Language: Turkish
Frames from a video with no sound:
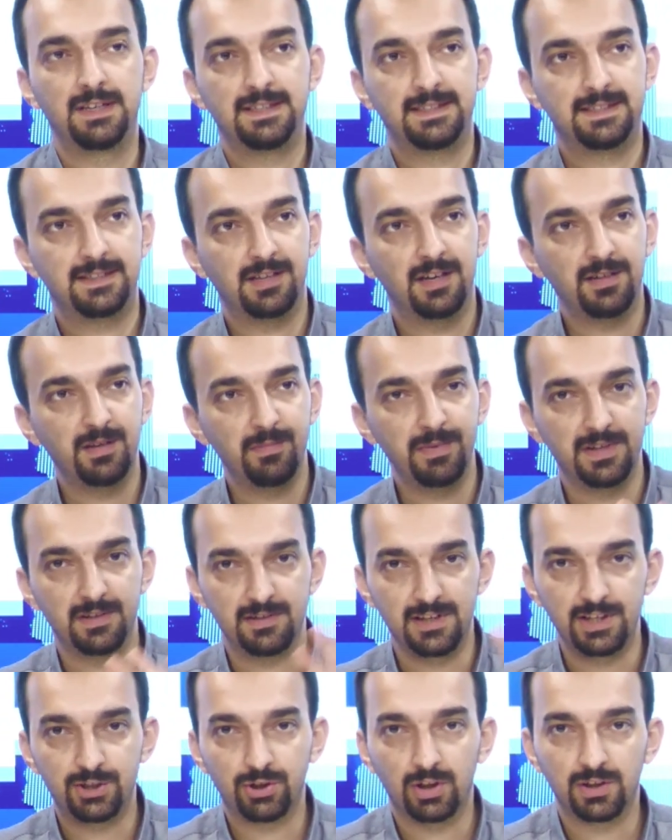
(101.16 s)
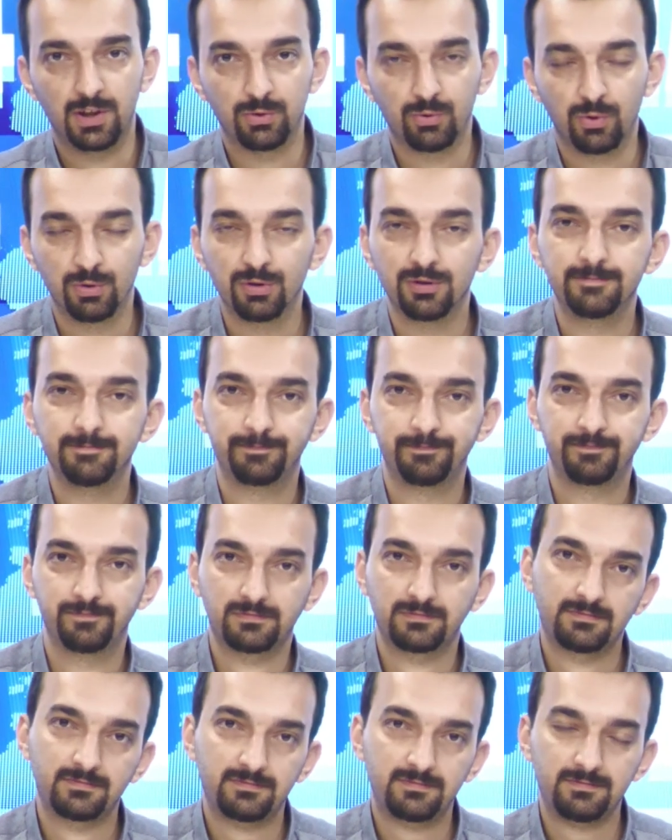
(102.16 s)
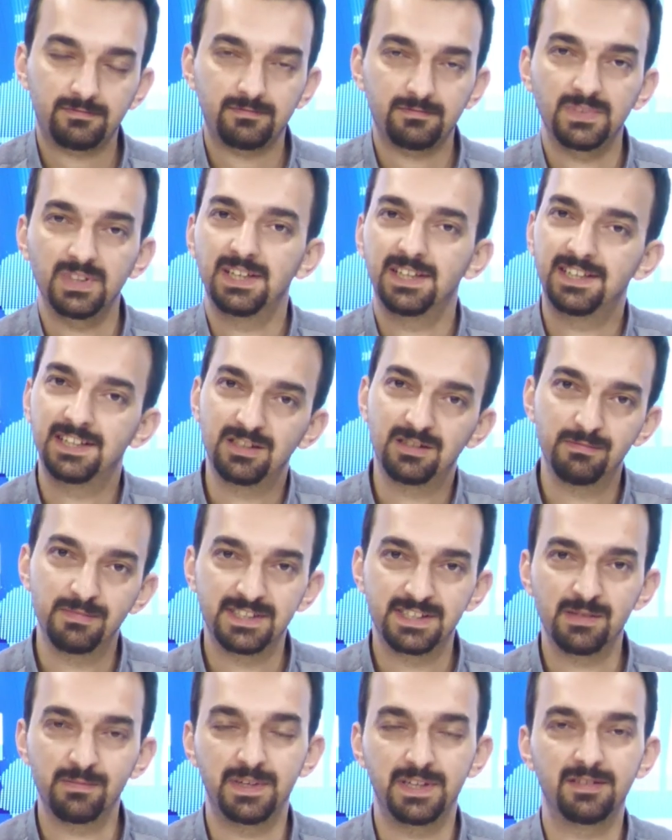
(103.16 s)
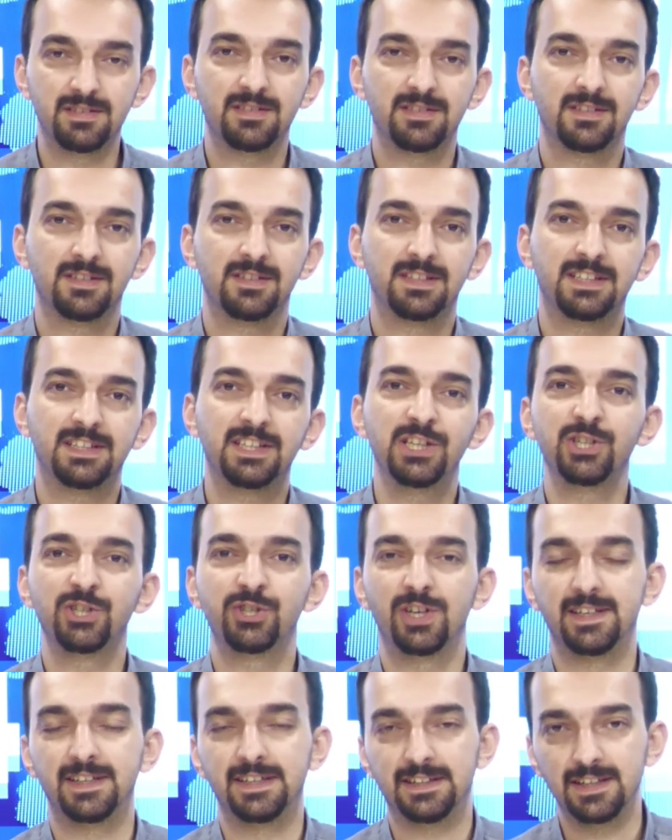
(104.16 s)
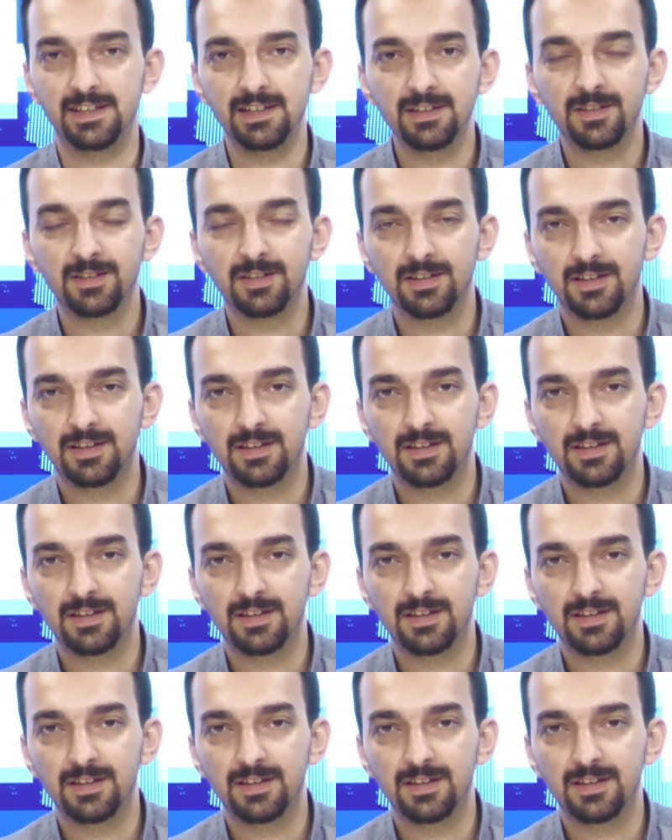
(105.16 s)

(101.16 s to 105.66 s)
Sarı bir İç Anadolu, kırmızı bir kıyı şeridi.